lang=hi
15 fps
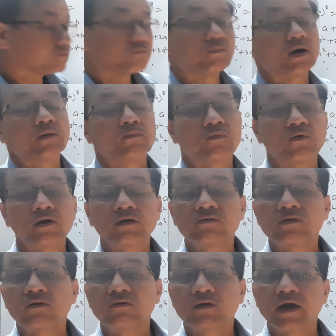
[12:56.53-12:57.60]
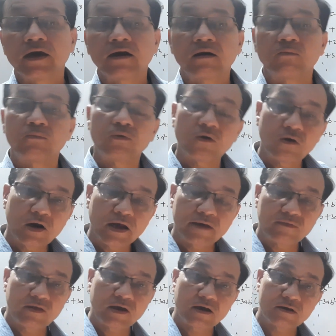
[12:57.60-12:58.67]
बड़ा बोरिंग सा हो जाएगा बहुत
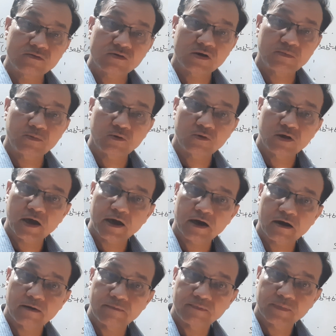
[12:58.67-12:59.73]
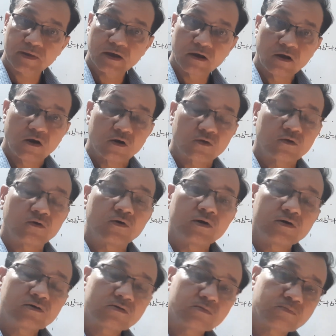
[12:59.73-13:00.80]
लेंदी कंसेप्ट हो जाएगा तो
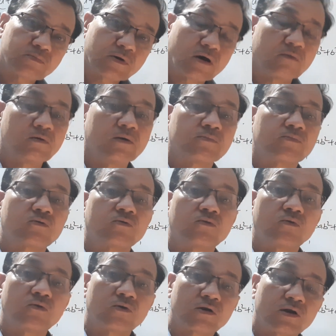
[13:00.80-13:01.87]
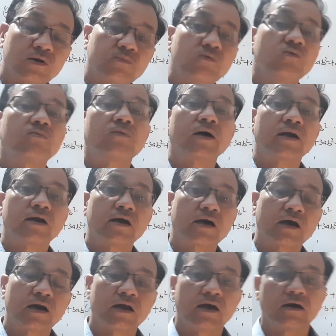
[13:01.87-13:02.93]
इस प्रॉब्लम को रिमूव करने
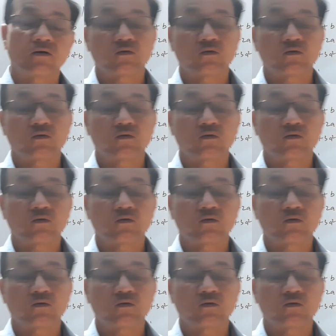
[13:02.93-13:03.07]
के लिए